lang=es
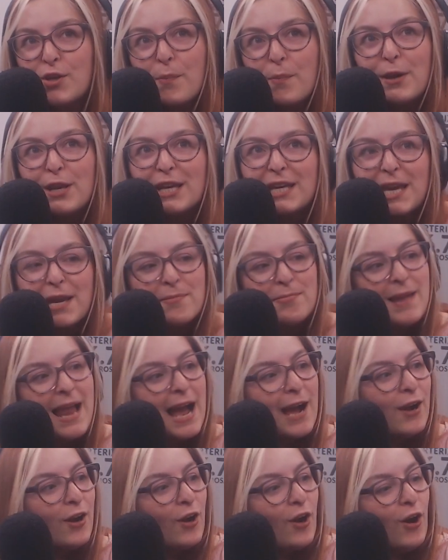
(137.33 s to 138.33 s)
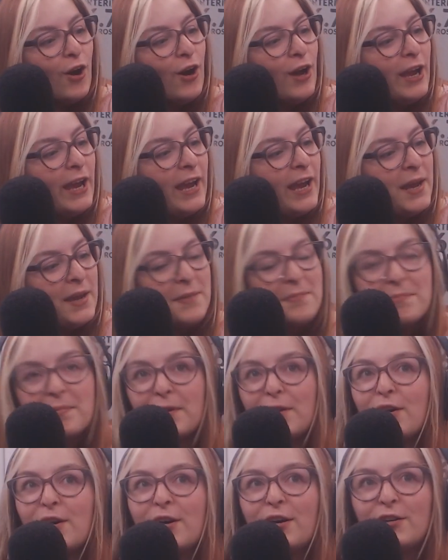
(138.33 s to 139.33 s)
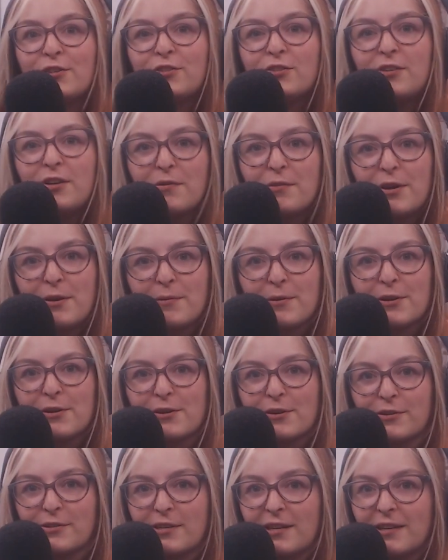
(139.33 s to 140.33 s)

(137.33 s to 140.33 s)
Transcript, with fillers: supone que es blanco, ¿eh? Pero yo lo veo medio rosa.